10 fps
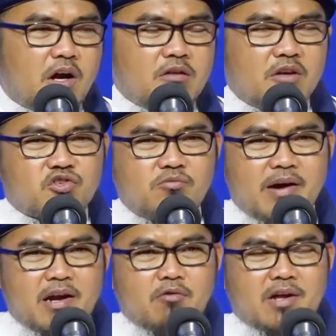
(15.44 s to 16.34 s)
Allah
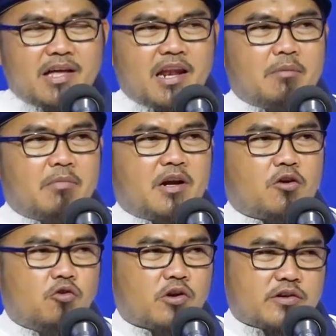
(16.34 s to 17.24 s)
Subhanahu wa taala
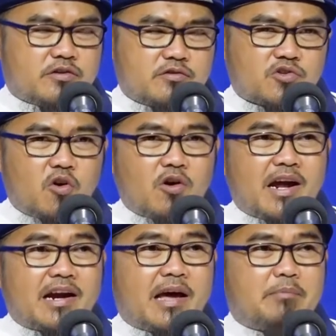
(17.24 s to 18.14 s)
menegur
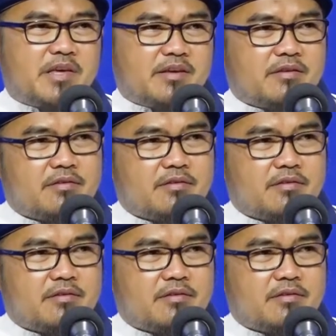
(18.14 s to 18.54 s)
seorang nabi.